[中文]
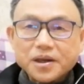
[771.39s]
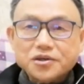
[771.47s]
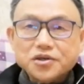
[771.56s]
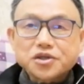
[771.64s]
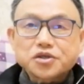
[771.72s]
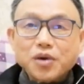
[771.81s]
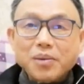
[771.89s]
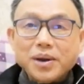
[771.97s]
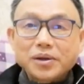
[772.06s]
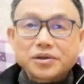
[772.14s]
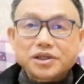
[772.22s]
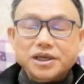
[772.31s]
就是专
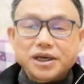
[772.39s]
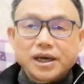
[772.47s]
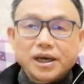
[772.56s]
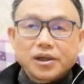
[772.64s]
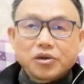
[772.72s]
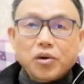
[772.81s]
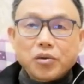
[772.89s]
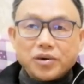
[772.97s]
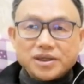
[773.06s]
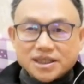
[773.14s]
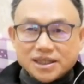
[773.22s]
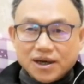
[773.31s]
门有些论
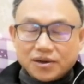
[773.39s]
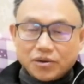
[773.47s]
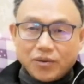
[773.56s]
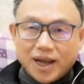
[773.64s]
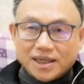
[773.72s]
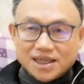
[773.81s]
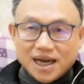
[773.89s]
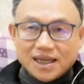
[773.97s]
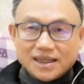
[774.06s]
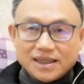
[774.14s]
文资料的网站。